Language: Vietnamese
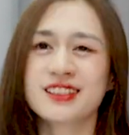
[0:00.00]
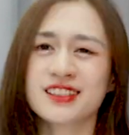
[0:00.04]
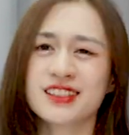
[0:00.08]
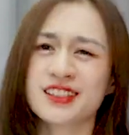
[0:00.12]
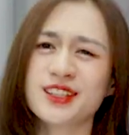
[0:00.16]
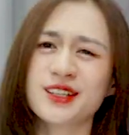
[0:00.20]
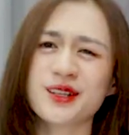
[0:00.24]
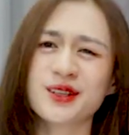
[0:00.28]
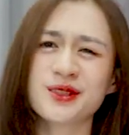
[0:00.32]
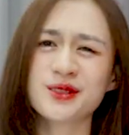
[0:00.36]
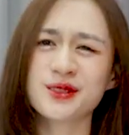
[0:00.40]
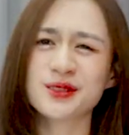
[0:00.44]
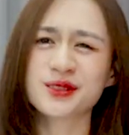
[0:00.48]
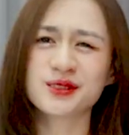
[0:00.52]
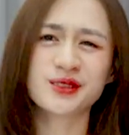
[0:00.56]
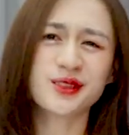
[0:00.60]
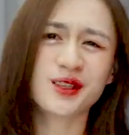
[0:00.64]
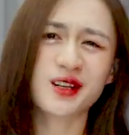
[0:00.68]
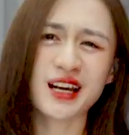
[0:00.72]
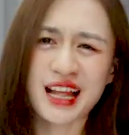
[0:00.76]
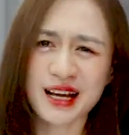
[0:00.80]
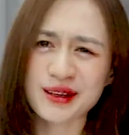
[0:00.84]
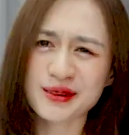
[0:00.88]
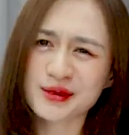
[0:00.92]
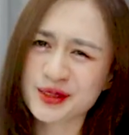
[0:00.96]
kiểu
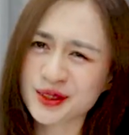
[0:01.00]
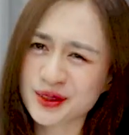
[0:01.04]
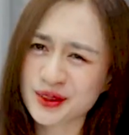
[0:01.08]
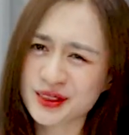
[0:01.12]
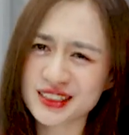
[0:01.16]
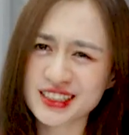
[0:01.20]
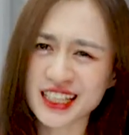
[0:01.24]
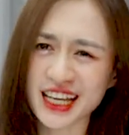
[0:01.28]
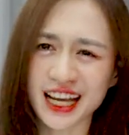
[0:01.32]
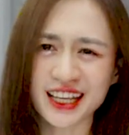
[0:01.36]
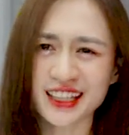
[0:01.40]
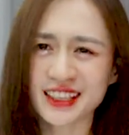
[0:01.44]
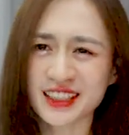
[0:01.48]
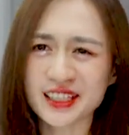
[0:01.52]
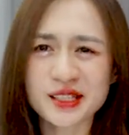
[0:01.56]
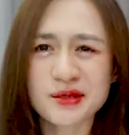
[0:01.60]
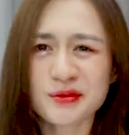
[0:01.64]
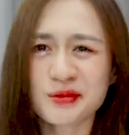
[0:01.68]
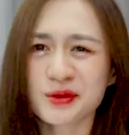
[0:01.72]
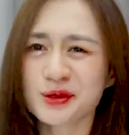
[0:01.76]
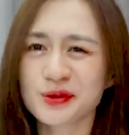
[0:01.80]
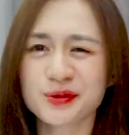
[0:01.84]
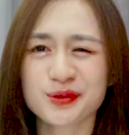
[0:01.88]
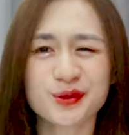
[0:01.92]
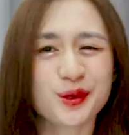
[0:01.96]
nó làm cho trái
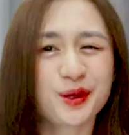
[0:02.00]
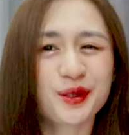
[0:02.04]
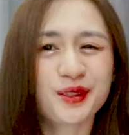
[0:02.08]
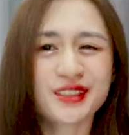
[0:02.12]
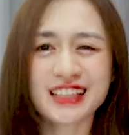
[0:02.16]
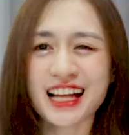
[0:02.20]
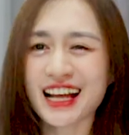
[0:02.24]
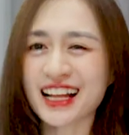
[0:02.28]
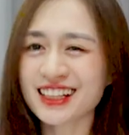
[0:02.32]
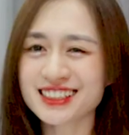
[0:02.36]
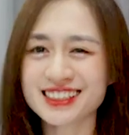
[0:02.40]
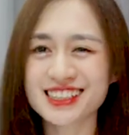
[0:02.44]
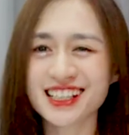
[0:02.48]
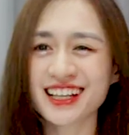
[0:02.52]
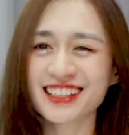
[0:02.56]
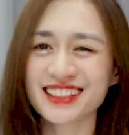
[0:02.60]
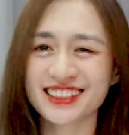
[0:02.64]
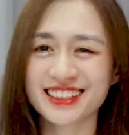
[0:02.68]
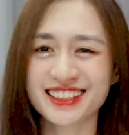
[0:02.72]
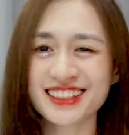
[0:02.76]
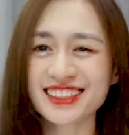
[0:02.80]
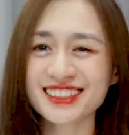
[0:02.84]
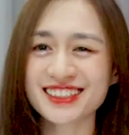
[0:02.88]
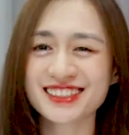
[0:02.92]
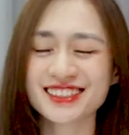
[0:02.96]
tim chúng tôi tan chảy
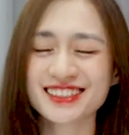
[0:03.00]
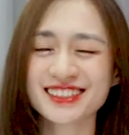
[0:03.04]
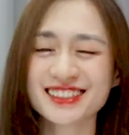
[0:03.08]
ý